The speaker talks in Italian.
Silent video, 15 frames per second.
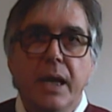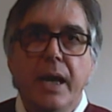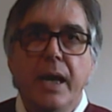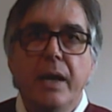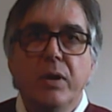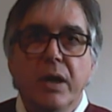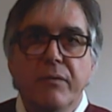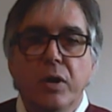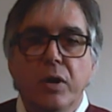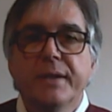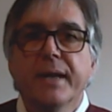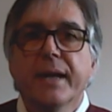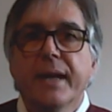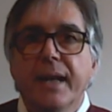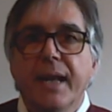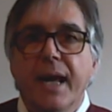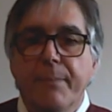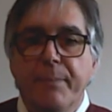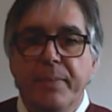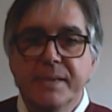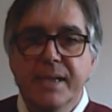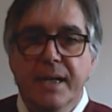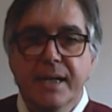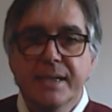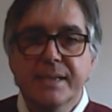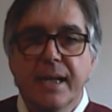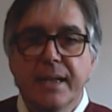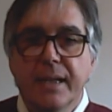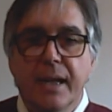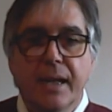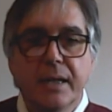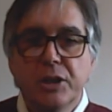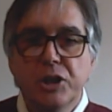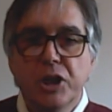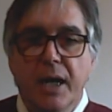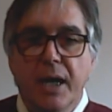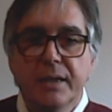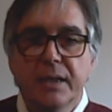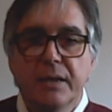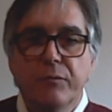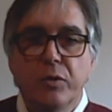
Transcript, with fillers: E una volta che l'app sarà stata lanciata,